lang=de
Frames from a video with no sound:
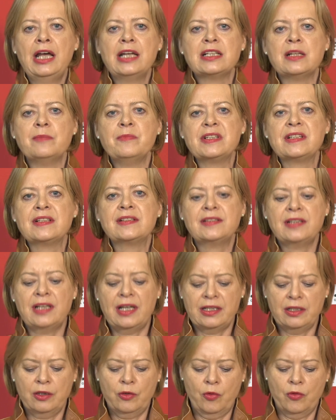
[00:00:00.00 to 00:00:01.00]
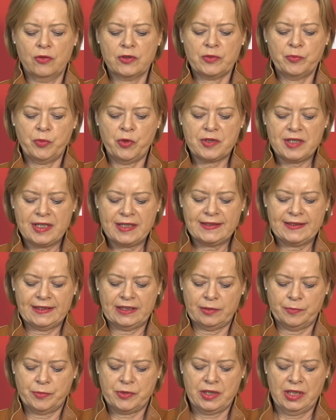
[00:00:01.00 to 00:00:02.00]
damit es keine großen Proteste
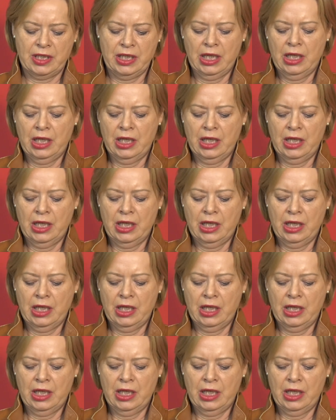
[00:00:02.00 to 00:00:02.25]
gibt.